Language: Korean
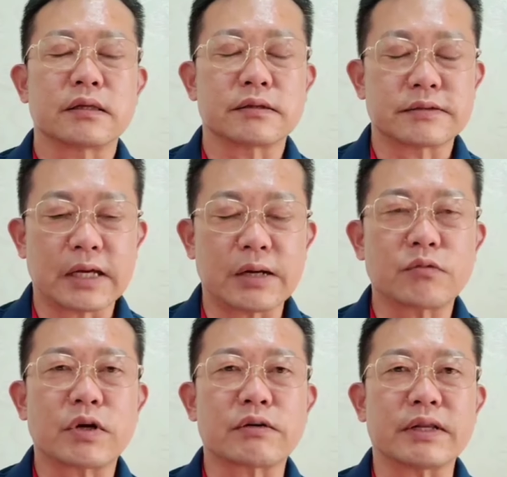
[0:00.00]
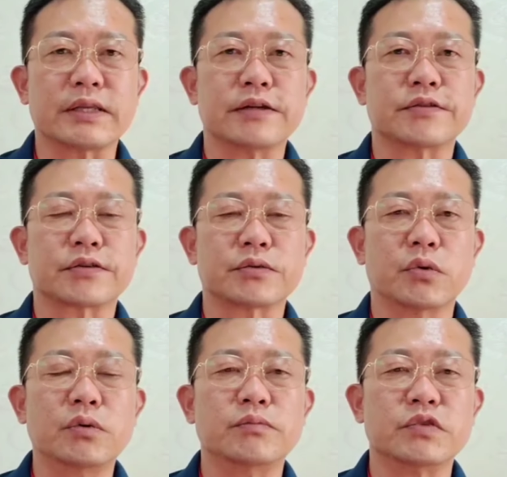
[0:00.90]
예, 사람과의 관계에
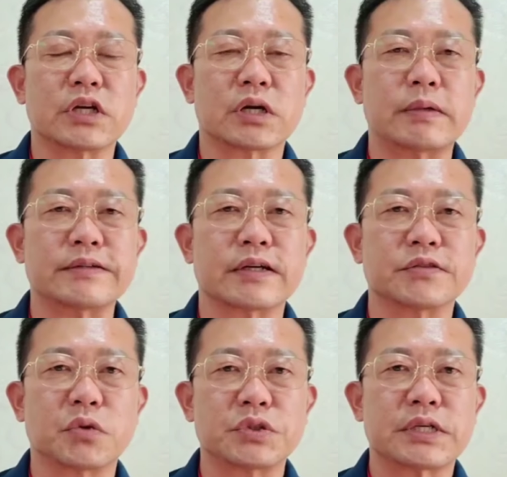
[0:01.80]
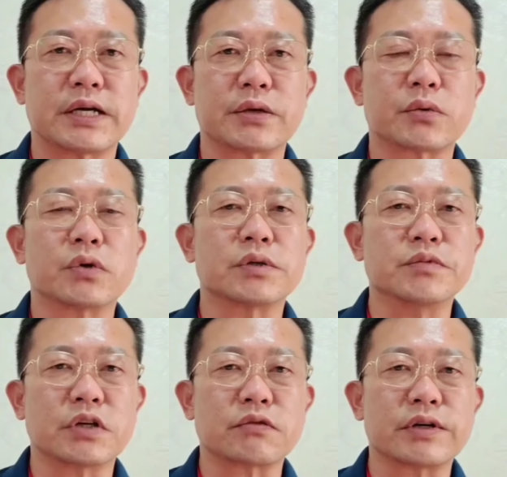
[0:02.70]
있어서도 문제가 발생할 소지가 있고
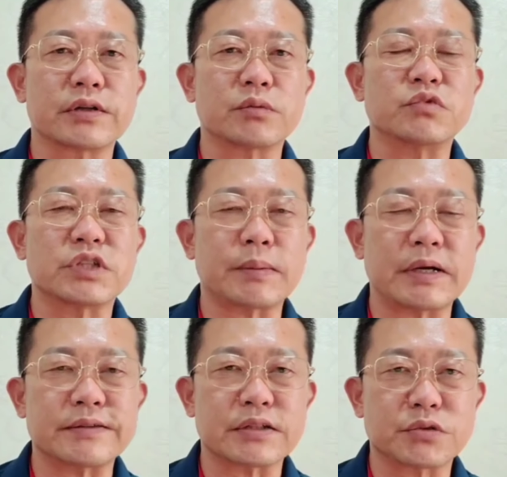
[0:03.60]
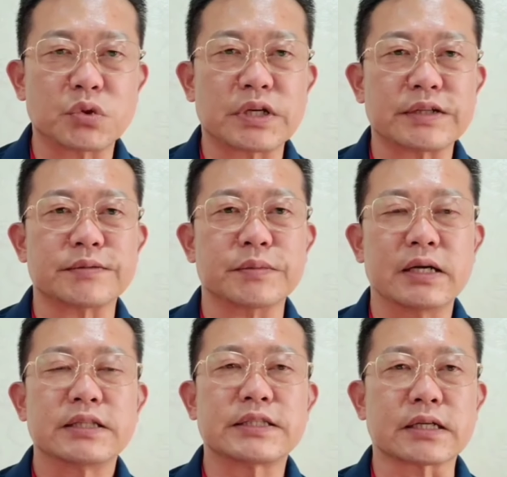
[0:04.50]
금전관계에서 문제가 발생할 소지가
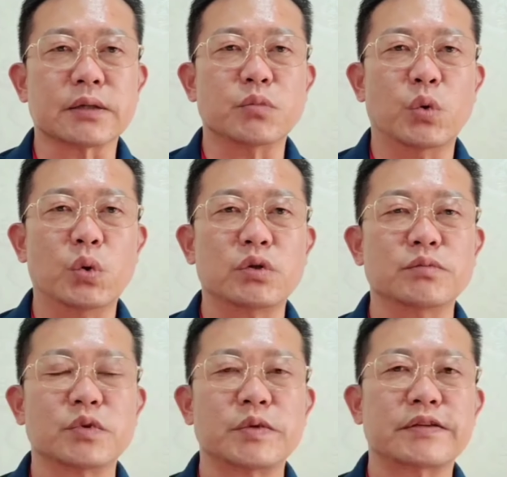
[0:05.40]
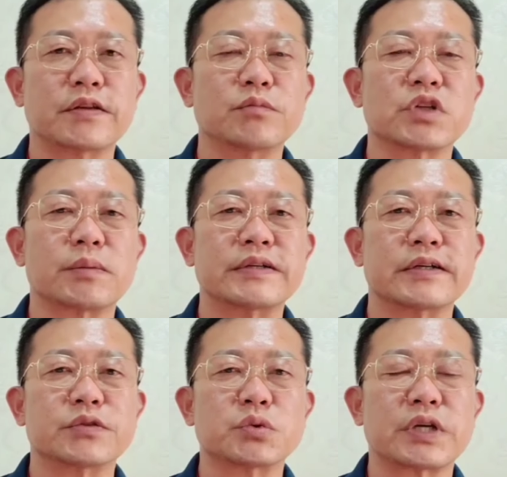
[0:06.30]
있습니다. 즉 모든 부분에 있어서 문제가
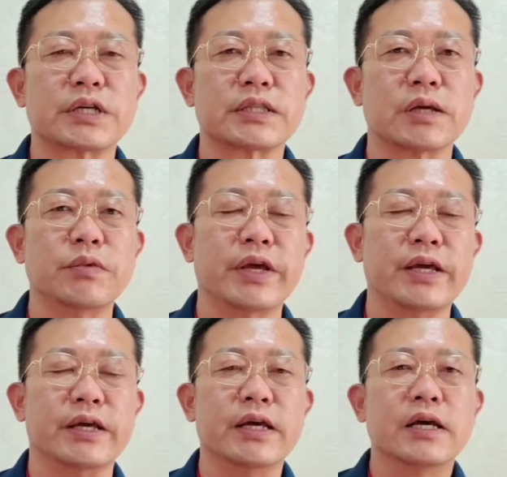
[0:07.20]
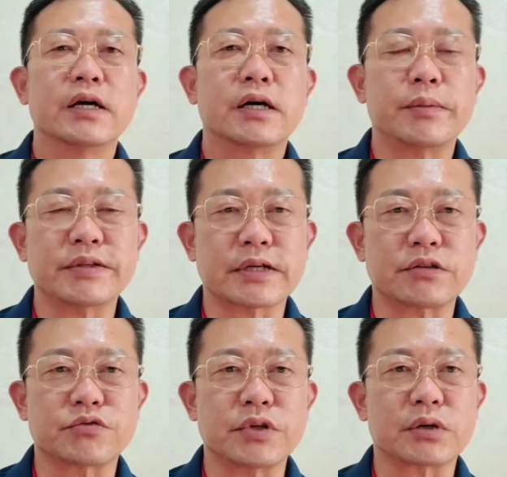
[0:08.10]
발생할 소지가 있기 때문에 아,
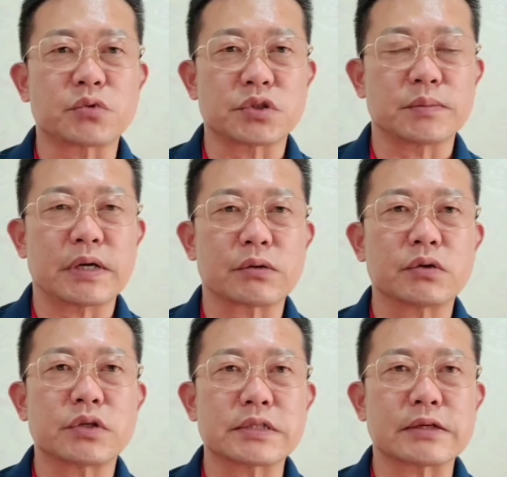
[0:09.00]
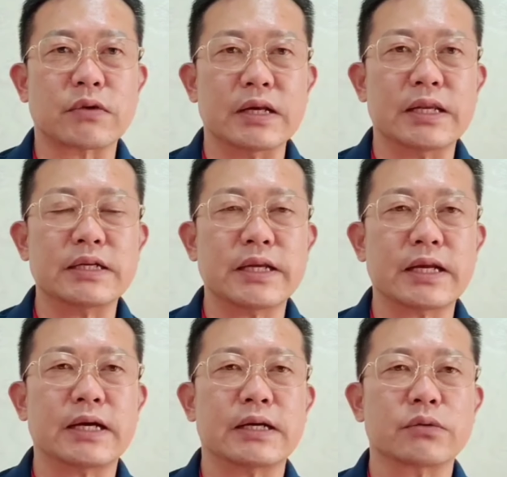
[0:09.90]
매사를 주의하고 조심하고 철저한 관리를
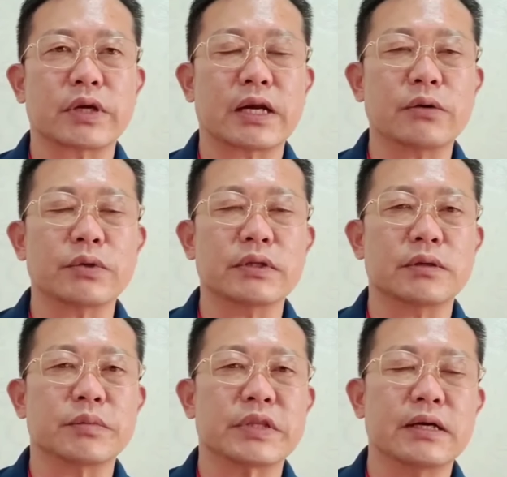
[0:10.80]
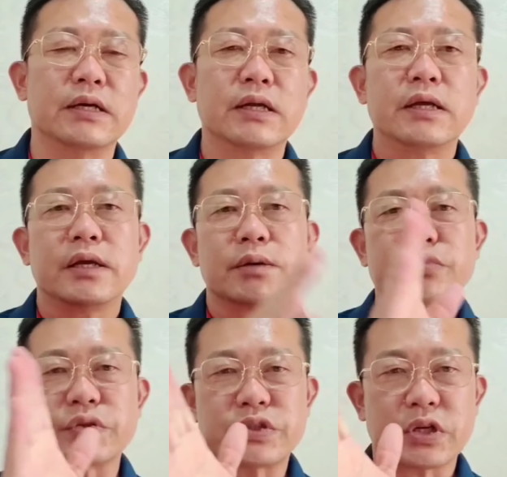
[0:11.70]
해라 라고 얘기를 하고 있는 겁니다.
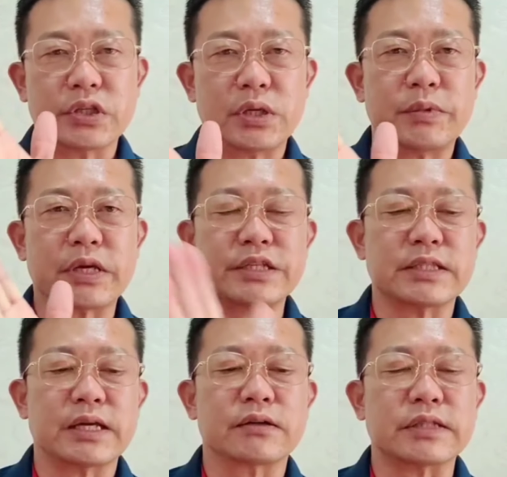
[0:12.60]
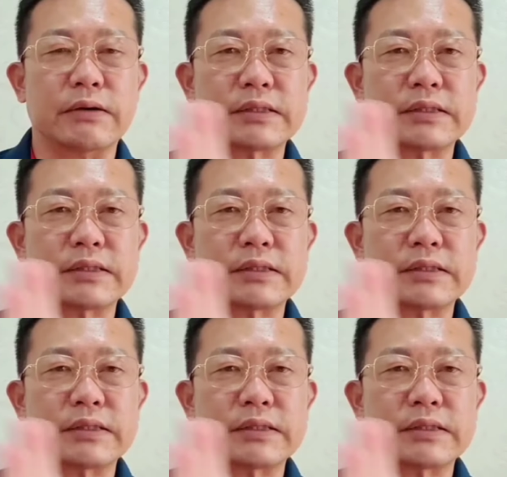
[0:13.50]
부처님이 계시다는 거